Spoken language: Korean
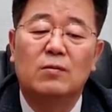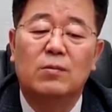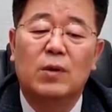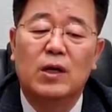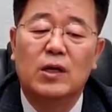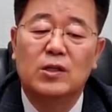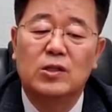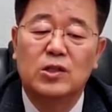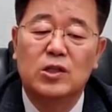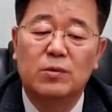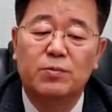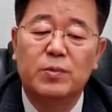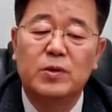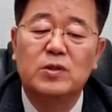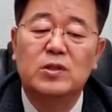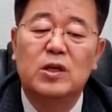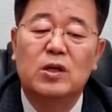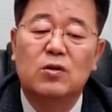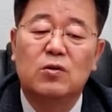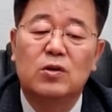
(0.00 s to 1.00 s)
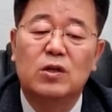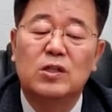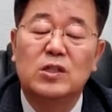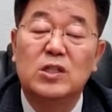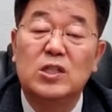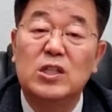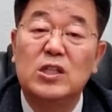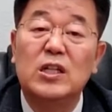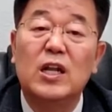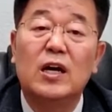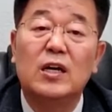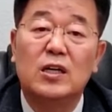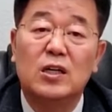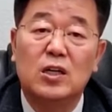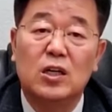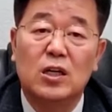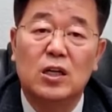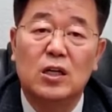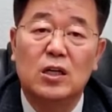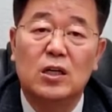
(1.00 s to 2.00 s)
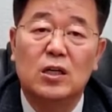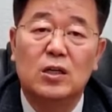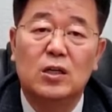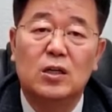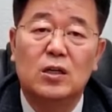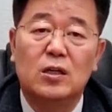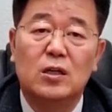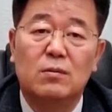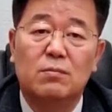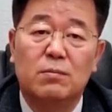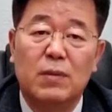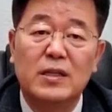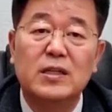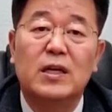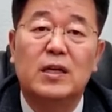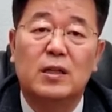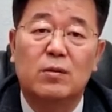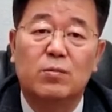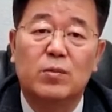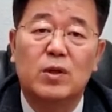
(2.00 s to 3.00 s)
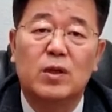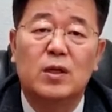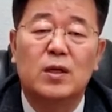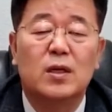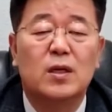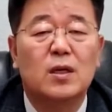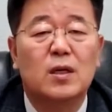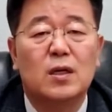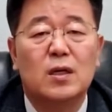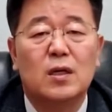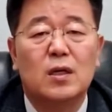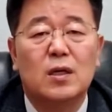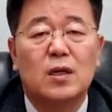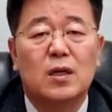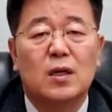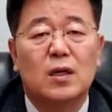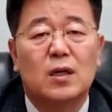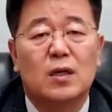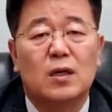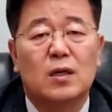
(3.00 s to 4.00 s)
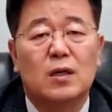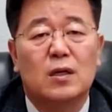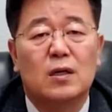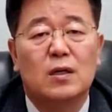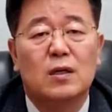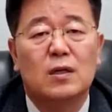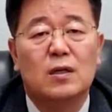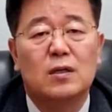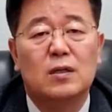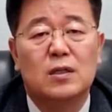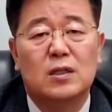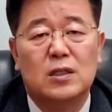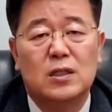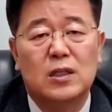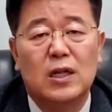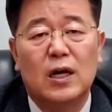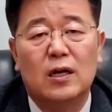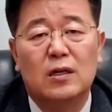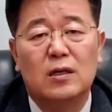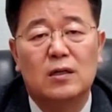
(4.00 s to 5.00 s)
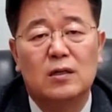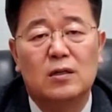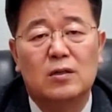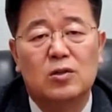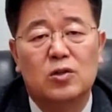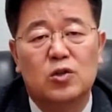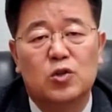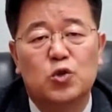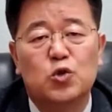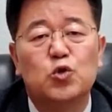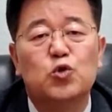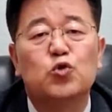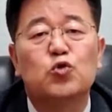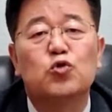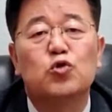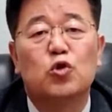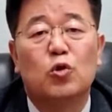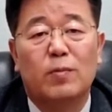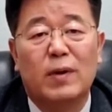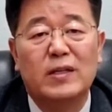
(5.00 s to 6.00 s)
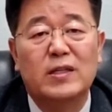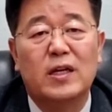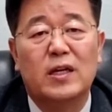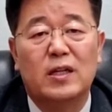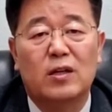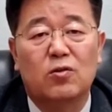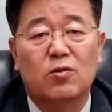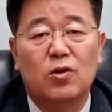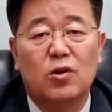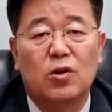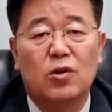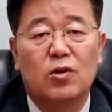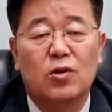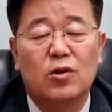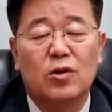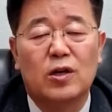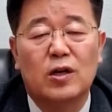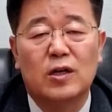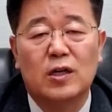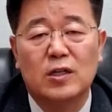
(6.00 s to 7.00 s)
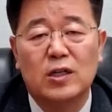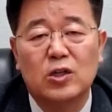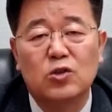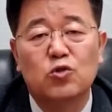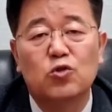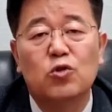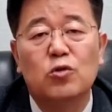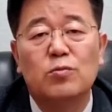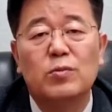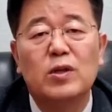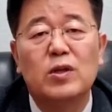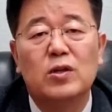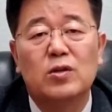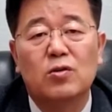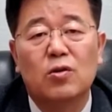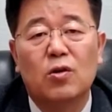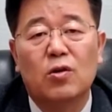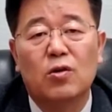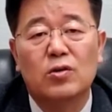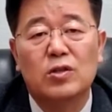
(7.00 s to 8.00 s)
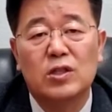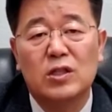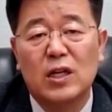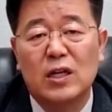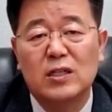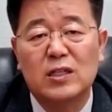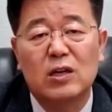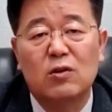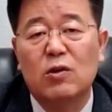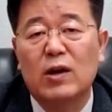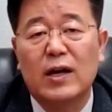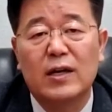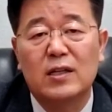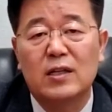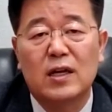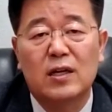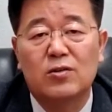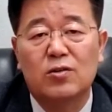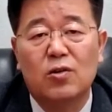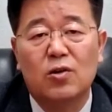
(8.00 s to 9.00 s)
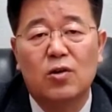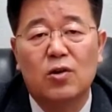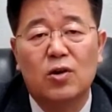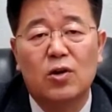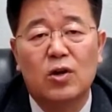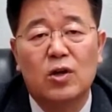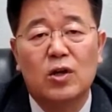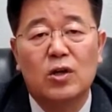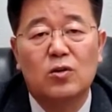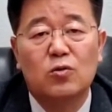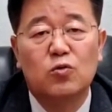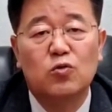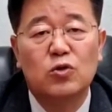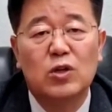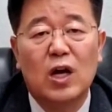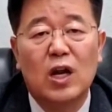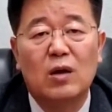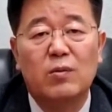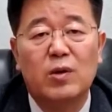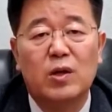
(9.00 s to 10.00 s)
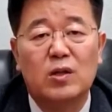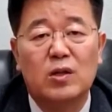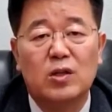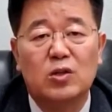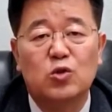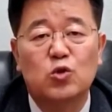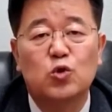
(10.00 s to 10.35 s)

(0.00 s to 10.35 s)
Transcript: 말은 첫 번째로는 신앙이 맞아야 돼요. 아, 신앙 수준도 맞아야 되고요. 그러니까 예수를 믿어도 신앙생활을 하더라도 두 사람의 어떤